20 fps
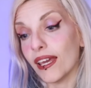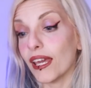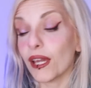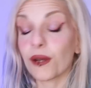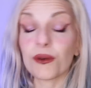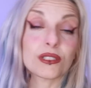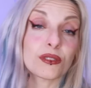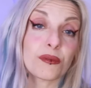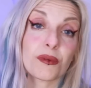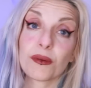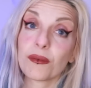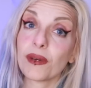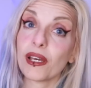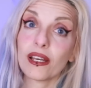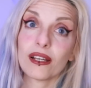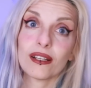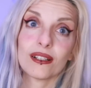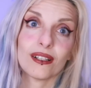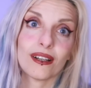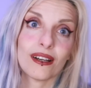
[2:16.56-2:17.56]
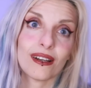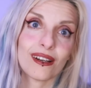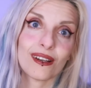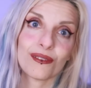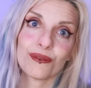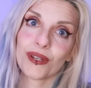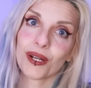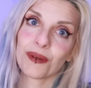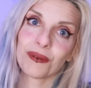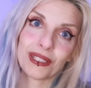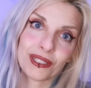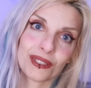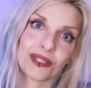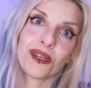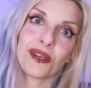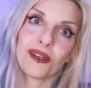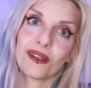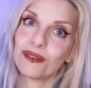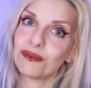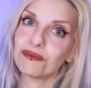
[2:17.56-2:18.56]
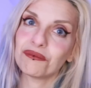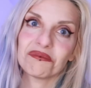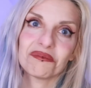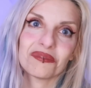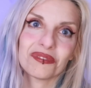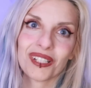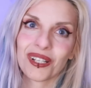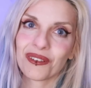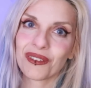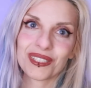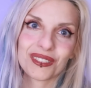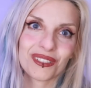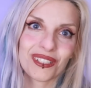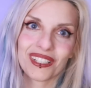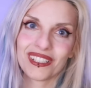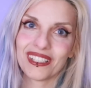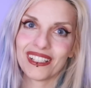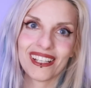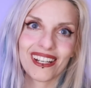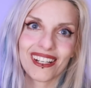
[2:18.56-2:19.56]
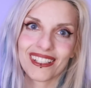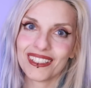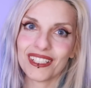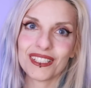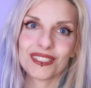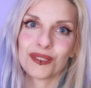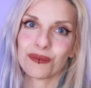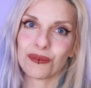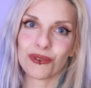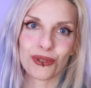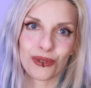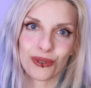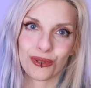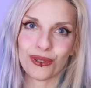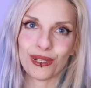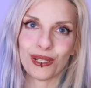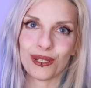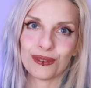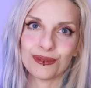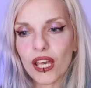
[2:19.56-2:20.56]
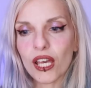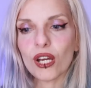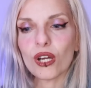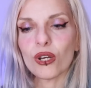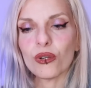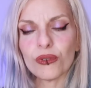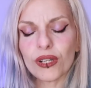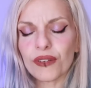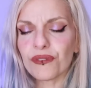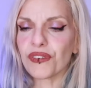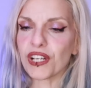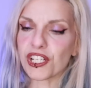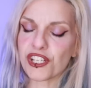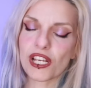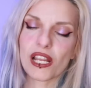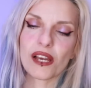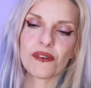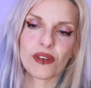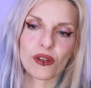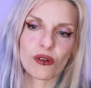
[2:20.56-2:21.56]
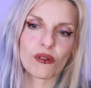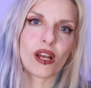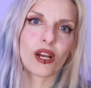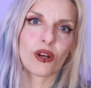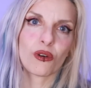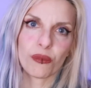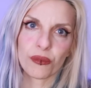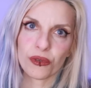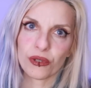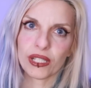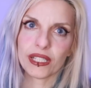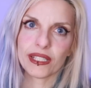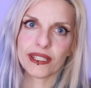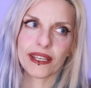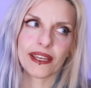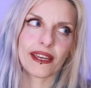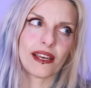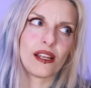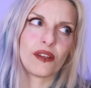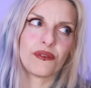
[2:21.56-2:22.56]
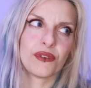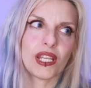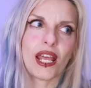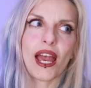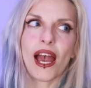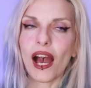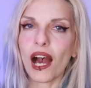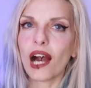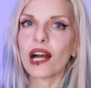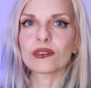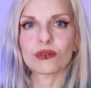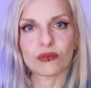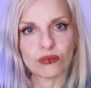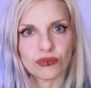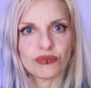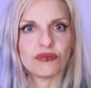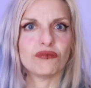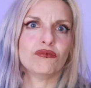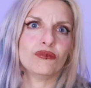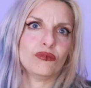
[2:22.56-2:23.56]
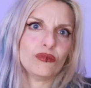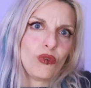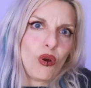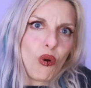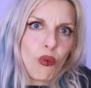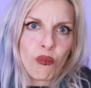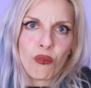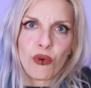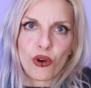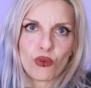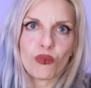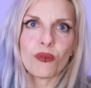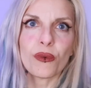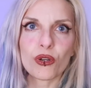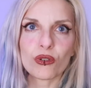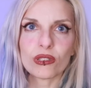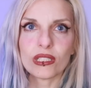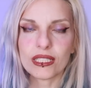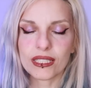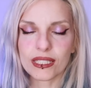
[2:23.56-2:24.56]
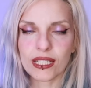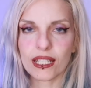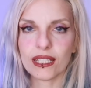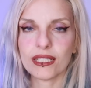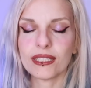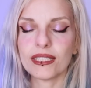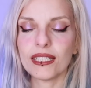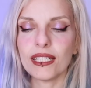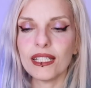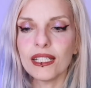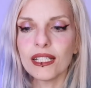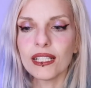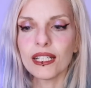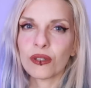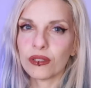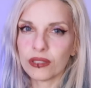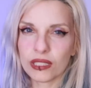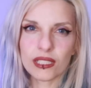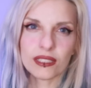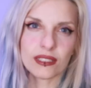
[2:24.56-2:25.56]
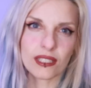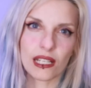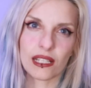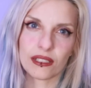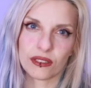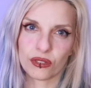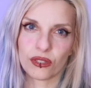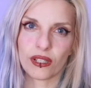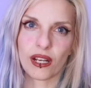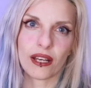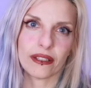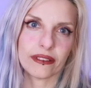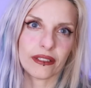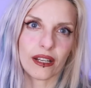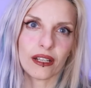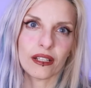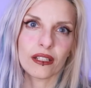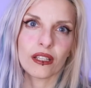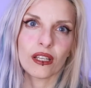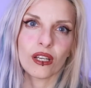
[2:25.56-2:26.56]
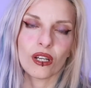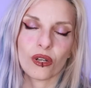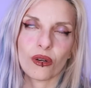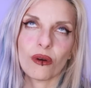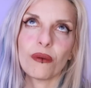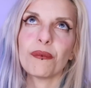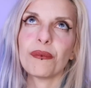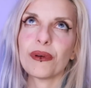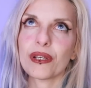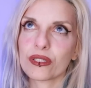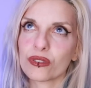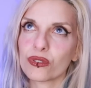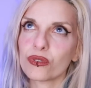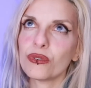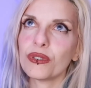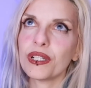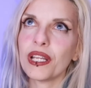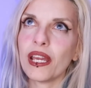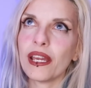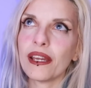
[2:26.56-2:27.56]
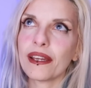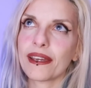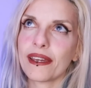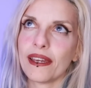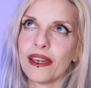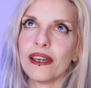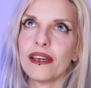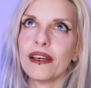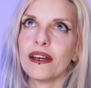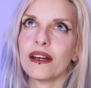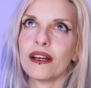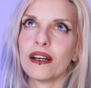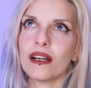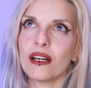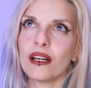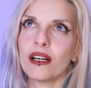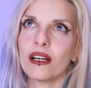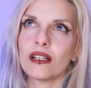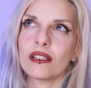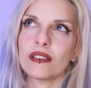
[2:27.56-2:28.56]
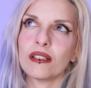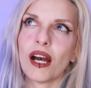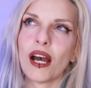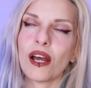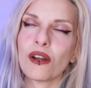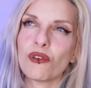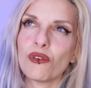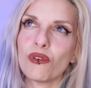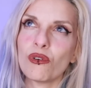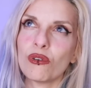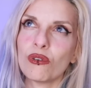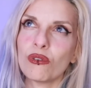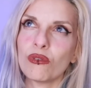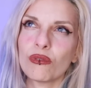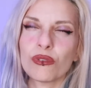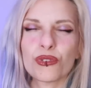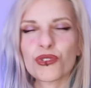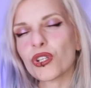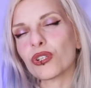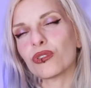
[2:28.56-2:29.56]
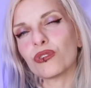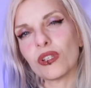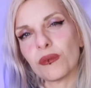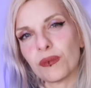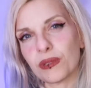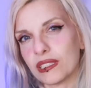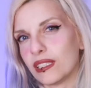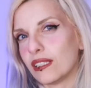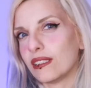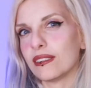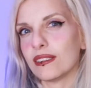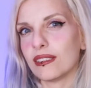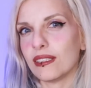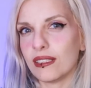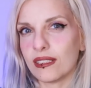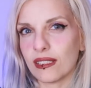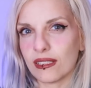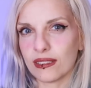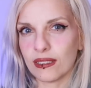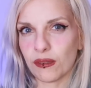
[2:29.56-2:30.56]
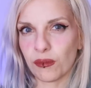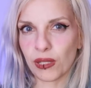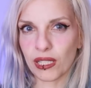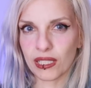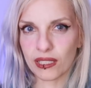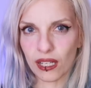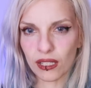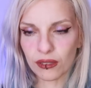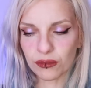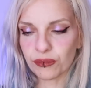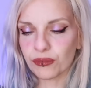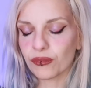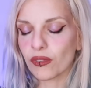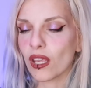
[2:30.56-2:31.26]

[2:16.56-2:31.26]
e questo per me è uh, veramente una questione di grandissimo orgoglio. Non è facile avere una community che alla fine ha un buon numero di iscritti così selezionata con persone che eh, hanno un certo tipo sen- di sensibilità,